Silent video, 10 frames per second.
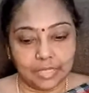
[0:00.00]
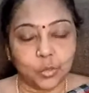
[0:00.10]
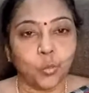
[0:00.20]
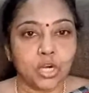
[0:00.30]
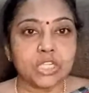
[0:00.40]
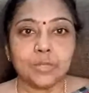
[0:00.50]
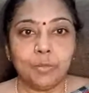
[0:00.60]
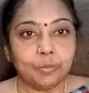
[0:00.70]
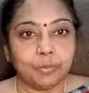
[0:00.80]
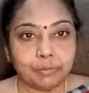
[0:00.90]
నాకు
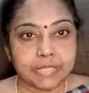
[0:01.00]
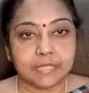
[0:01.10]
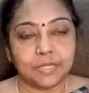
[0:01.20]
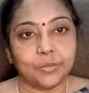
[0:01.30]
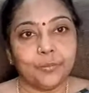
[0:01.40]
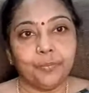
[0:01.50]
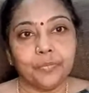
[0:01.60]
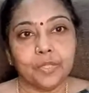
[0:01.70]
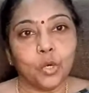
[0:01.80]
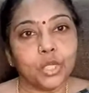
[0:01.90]
వాట్సాప్ లో పంపించారు
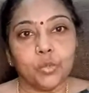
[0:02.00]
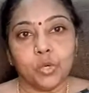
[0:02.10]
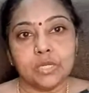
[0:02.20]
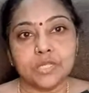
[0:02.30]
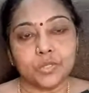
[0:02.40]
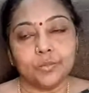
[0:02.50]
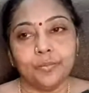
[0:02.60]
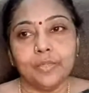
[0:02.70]
ఆడియో వాయిస్